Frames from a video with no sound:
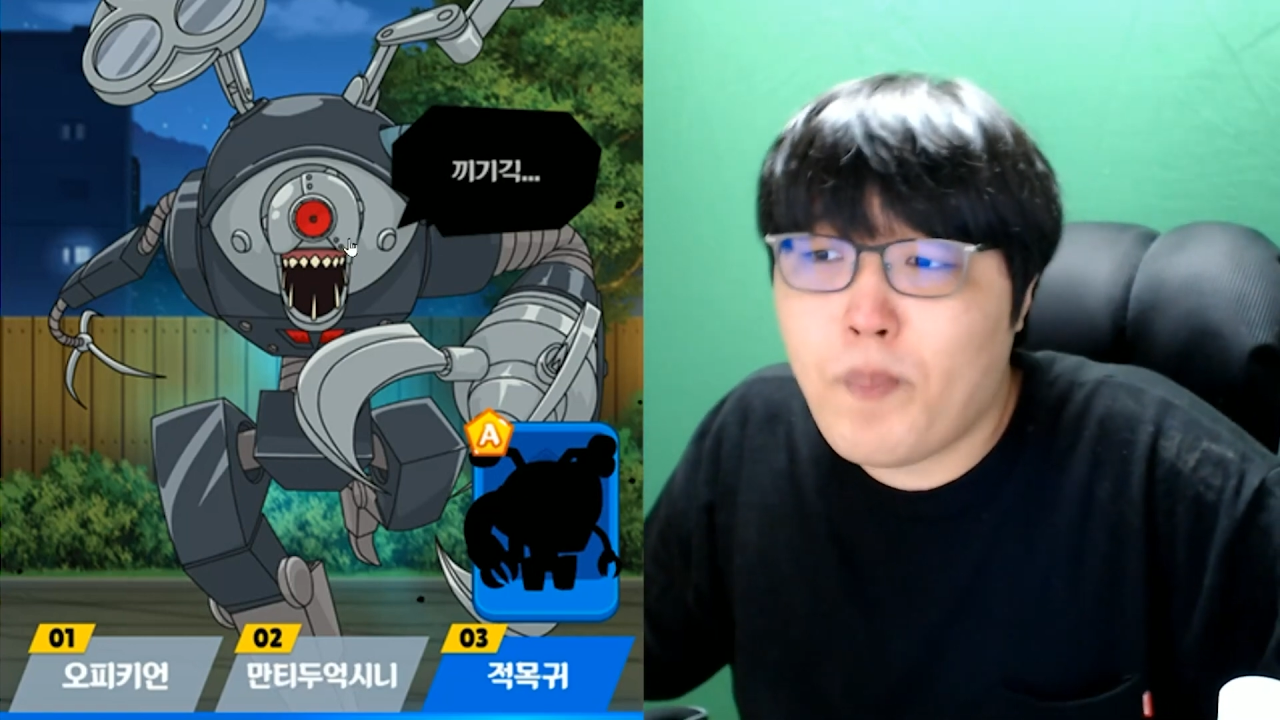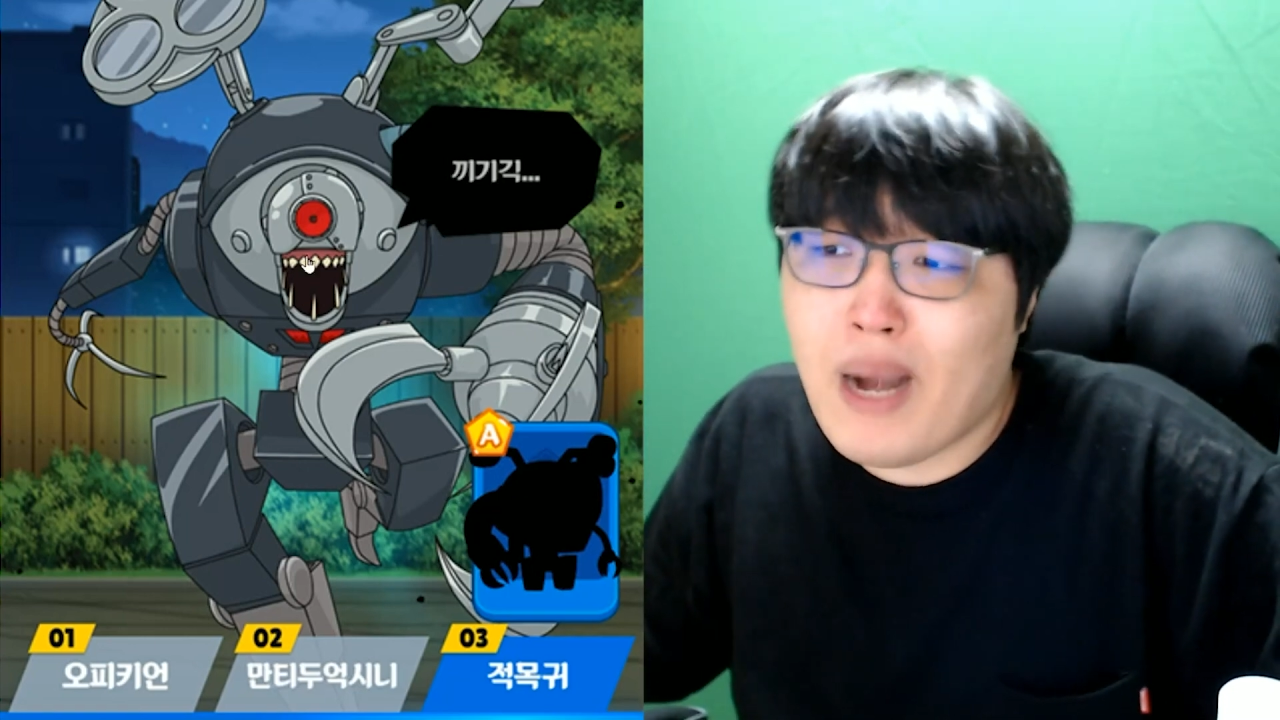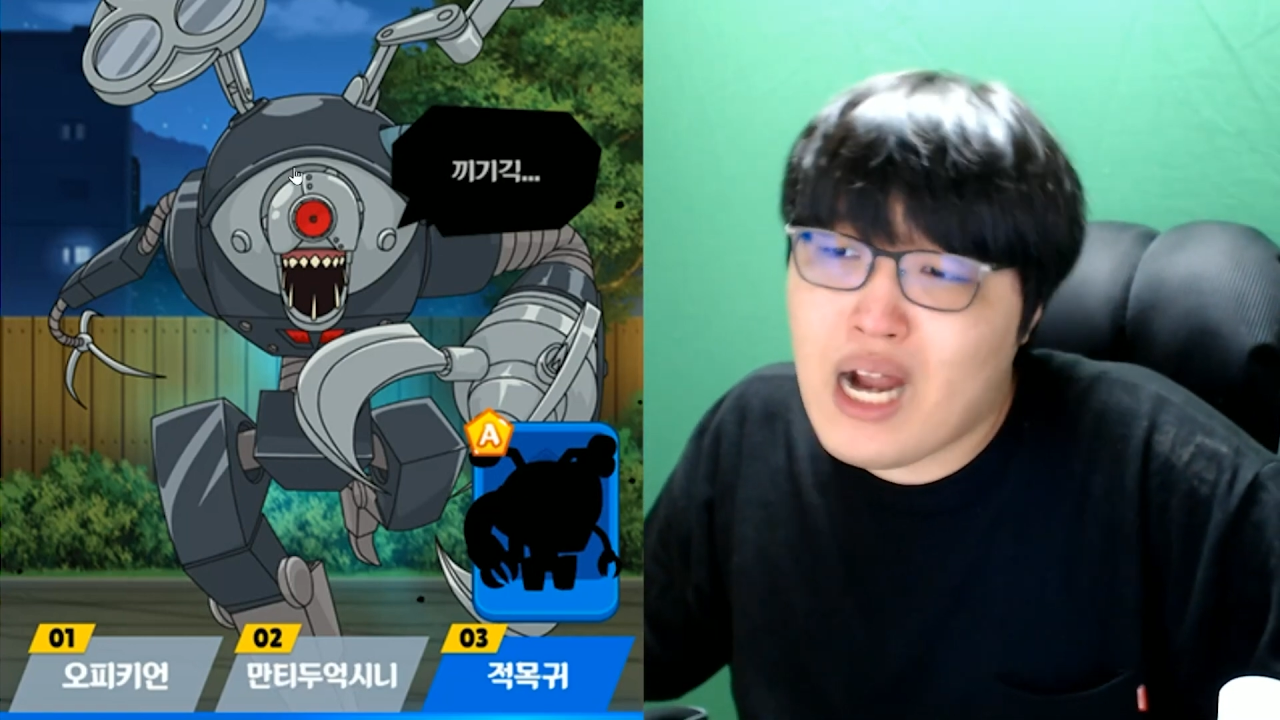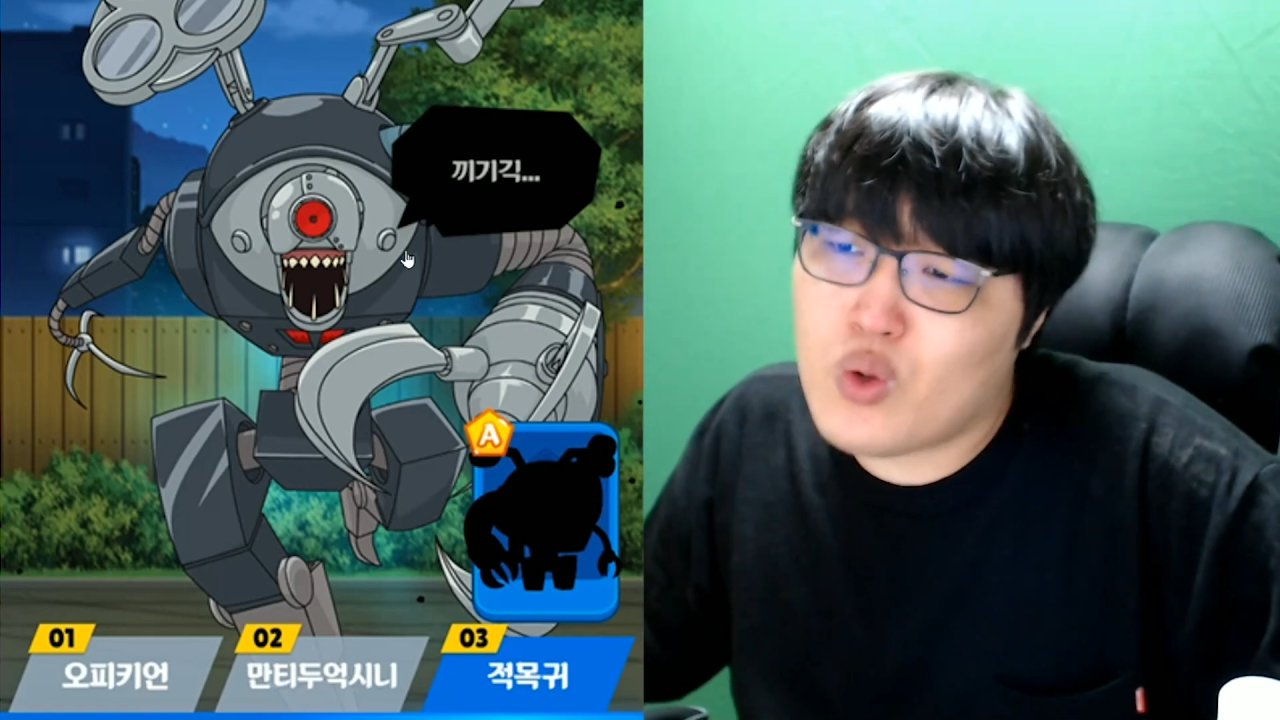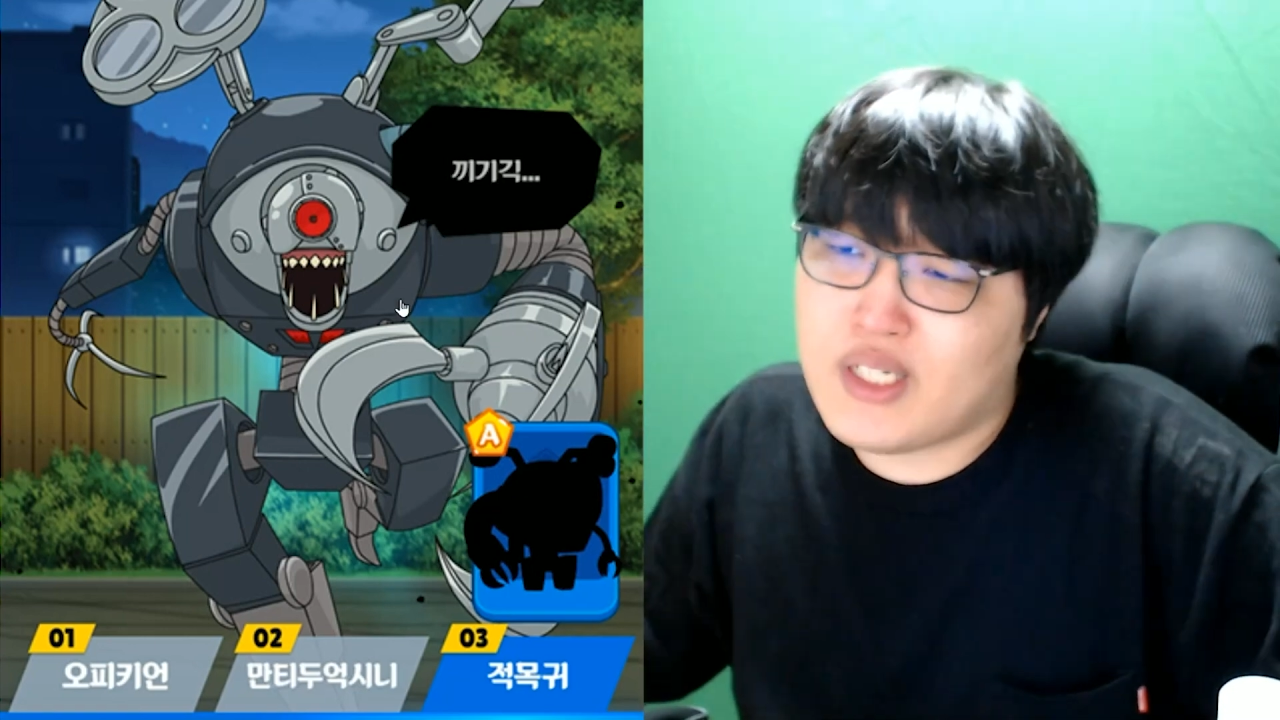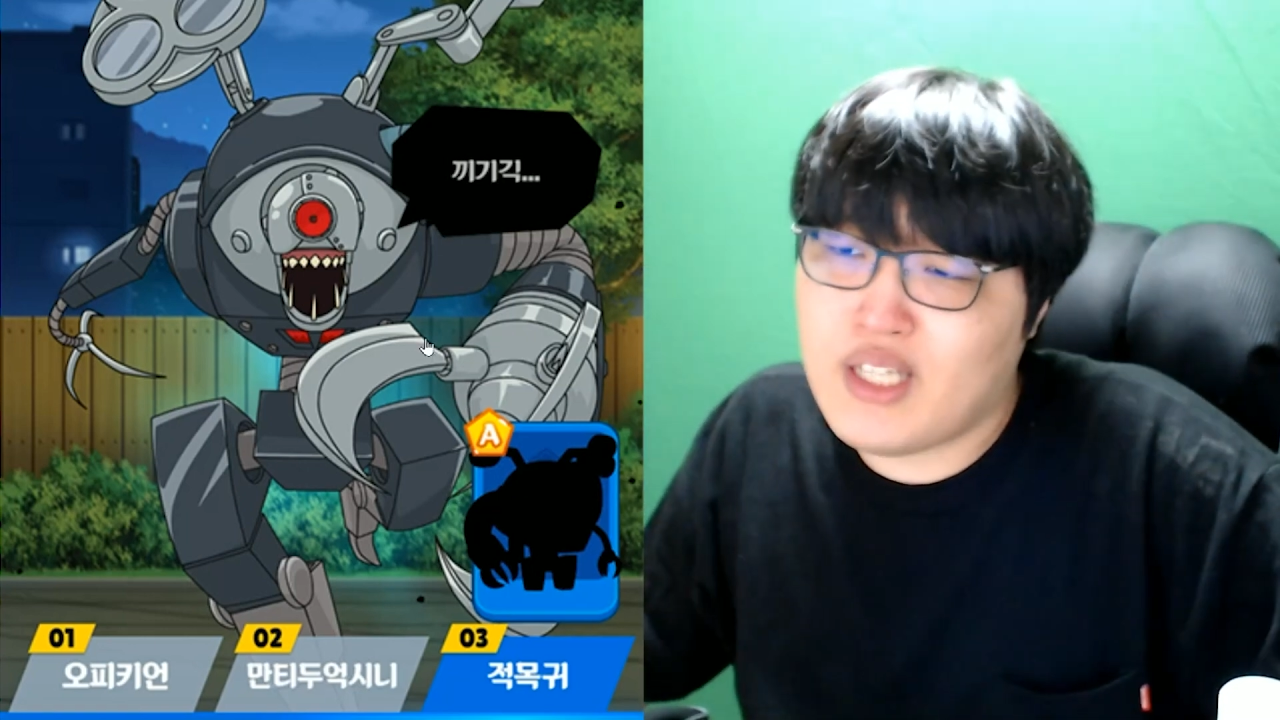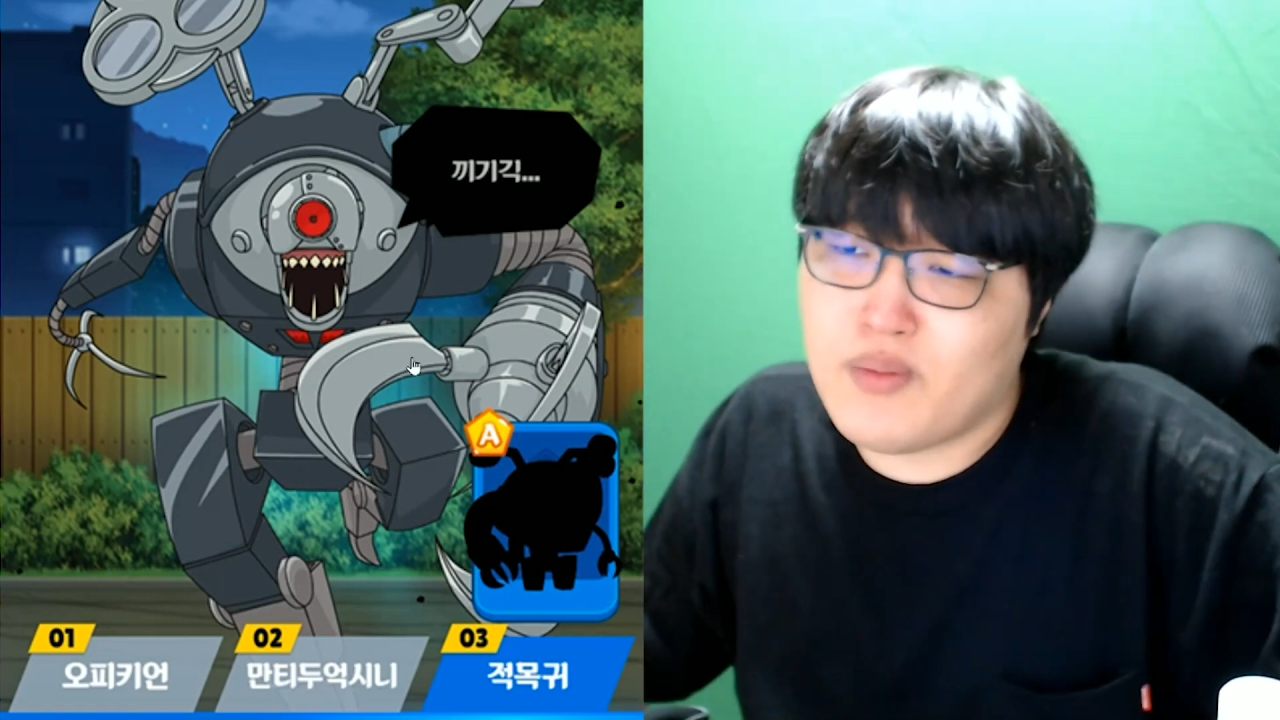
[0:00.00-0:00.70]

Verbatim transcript: 빨갛고 상당히